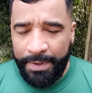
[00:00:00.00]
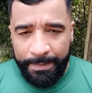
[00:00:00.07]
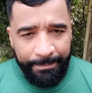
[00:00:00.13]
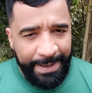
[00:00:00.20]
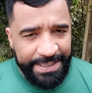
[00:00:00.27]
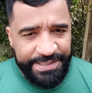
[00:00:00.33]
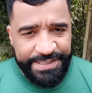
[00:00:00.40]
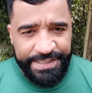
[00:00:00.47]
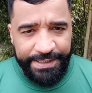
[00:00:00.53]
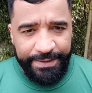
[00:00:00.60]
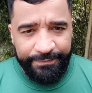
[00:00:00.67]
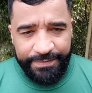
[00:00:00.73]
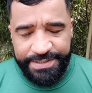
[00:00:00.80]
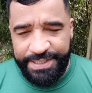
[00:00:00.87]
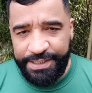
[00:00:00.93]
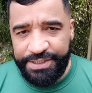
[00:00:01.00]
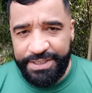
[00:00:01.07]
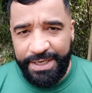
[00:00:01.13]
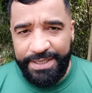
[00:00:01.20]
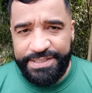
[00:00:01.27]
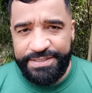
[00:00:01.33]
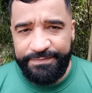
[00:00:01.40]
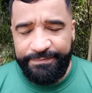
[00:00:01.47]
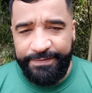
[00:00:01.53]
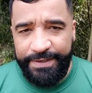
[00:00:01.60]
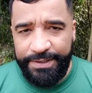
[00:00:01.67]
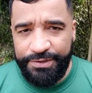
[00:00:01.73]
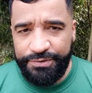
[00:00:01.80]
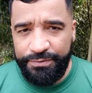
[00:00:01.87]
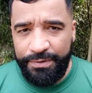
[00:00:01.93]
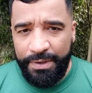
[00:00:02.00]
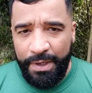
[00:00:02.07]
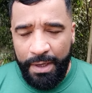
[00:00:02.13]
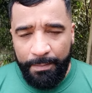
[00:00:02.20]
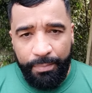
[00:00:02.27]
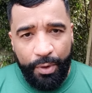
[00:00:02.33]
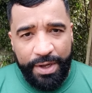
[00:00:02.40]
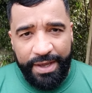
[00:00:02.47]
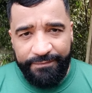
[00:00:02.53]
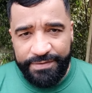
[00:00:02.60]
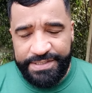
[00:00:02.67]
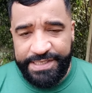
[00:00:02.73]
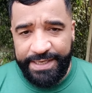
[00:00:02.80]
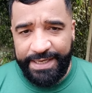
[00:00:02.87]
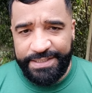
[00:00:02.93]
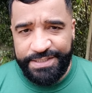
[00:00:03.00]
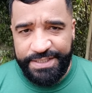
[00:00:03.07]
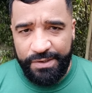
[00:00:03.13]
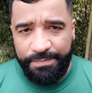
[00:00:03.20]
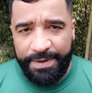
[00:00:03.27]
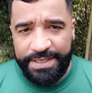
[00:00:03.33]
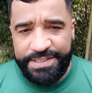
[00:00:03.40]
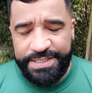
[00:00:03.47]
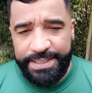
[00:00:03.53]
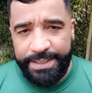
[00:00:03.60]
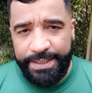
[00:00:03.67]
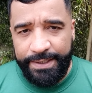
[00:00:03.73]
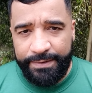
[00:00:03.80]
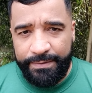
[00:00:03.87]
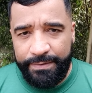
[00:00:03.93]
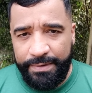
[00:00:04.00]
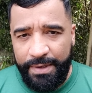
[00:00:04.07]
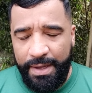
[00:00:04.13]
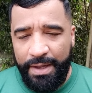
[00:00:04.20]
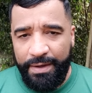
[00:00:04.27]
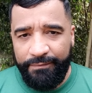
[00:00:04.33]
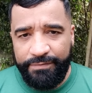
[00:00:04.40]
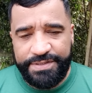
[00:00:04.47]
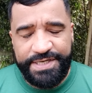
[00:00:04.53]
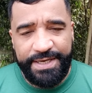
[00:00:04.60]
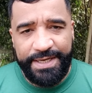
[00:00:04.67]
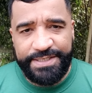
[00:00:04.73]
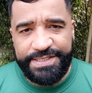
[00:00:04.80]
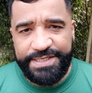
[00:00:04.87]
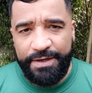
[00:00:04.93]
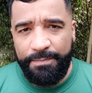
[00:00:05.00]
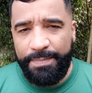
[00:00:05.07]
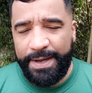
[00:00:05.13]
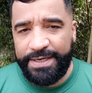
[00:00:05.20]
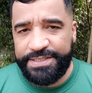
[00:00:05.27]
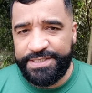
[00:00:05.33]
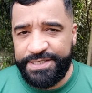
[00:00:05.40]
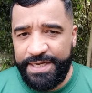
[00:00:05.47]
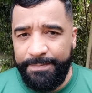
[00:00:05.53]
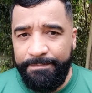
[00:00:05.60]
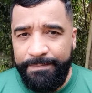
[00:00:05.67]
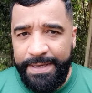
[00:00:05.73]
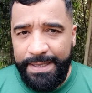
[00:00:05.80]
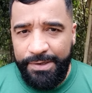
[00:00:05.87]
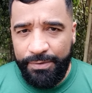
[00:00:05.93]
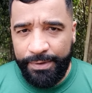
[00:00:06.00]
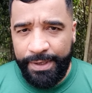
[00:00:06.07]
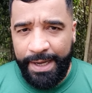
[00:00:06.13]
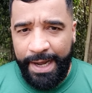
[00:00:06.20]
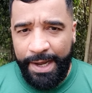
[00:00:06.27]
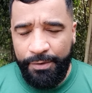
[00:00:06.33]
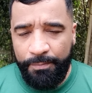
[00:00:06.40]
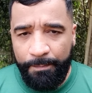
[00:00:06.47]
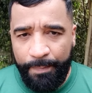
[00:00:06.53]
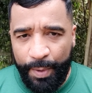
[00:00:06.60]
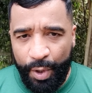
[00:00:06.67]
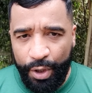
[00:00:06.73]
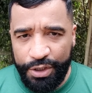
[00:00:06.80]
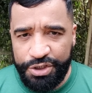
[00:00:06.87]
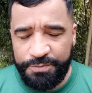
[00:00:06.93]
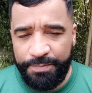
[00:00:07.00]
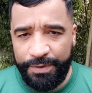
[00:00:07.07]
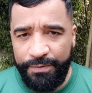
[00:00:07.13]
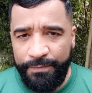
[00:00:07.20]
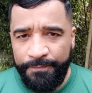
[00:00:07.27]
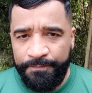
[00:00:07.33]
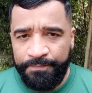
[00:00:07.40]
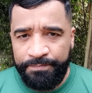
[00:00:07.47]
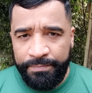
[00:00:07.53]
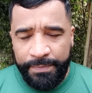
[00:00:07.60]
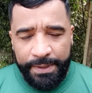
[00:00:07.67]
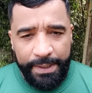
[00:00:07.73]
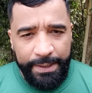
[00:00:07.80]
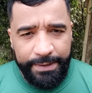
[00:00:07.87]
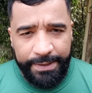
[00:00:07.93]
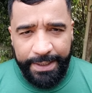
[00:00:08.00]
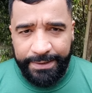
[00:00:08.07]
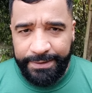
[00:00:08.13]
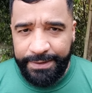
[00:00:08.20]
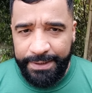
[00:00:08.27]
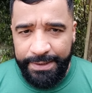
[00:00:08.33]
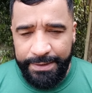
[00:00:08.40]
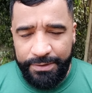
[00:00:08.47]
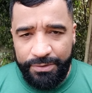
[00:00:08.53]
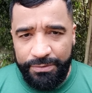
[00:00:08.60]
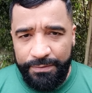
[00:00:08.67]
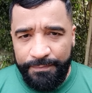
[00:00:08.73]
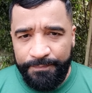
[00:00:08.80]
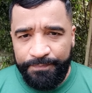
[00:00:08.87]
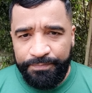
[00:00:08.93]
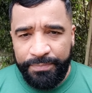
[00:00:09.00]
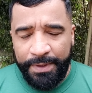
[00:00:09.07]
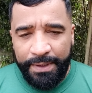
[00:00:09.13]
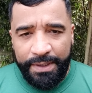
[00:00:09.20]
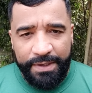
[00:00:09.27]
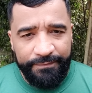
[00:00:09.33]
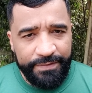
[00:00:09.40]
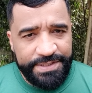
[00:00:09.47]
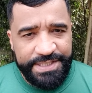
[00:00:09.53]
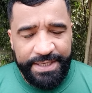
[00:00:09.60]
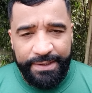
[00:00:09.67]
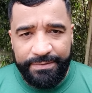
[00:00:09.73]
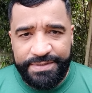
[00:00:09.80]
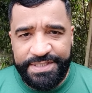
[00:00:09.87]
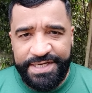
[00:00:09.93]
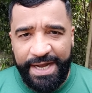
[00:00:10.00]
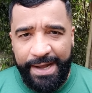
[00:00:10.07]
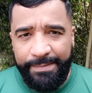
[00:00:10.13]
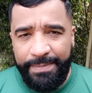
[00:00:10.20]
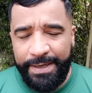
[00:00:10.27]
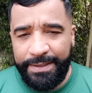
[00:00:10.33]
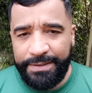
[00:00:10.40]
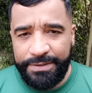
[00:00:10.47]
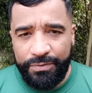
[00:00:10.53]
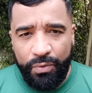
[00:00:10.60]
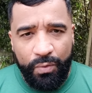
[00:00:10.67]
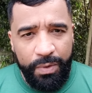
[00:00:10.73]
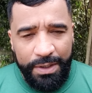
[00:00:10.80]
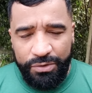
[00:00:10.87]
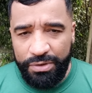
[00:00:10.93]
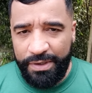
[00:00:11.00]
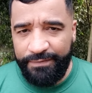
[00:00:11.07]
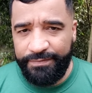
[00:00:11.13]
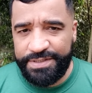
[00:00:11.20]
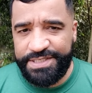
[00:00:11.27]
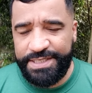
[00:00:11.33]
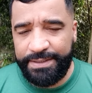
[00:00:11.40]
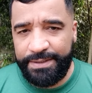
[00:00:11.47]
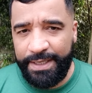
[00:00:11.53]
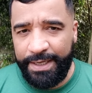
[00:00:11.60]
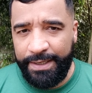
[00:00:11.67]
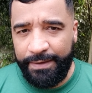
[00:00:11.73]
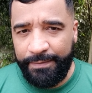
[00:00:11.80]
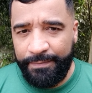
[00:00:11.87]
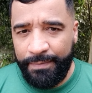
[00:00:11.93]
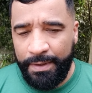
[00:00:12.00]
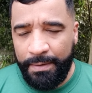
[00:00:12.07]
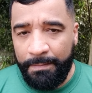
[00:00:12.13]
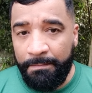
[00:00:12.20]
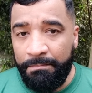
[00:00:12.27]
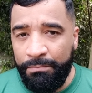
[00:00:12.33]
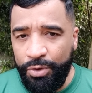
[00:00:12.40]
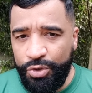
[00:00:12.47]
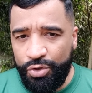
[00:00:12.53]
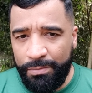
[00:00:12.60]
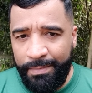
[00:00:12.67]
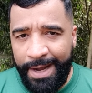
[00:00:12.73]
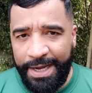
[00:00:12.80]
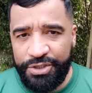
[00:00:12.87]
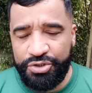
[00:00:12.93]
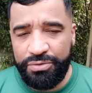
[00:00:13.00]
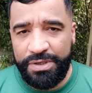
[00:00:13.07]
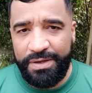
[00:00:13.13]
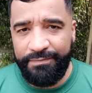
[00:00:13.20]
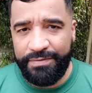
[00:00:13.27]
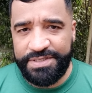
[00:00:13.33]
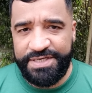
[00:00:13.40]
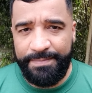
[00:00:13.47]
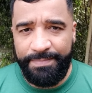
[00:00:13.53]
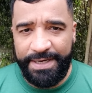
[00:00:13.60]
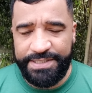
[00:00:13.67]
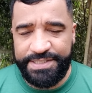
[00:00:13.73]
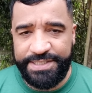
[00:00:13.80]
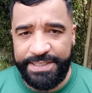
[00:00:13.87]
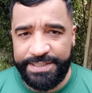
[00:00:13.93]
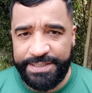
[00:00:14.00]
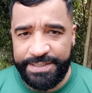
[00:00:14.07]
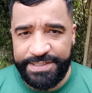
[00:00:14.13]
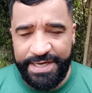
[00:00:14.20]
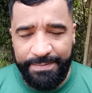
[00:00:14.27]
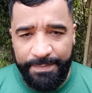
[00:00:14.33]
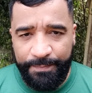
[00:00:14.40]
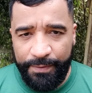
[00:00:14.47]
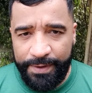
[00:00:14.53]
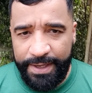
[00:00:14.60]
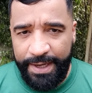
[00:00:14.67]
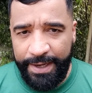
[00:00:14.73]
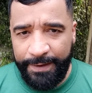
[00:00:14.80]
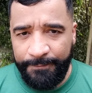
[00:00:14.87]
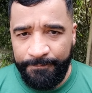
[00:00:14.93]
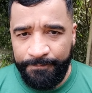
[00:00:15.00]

Mas sim, você está nesse vídeo porque você nasceu para ser rico. Você nasceu para ser milionário, próspero e ter tanto que você não saiba o quanto que você tem. Muito mais do que você precisa. Sabe por quê?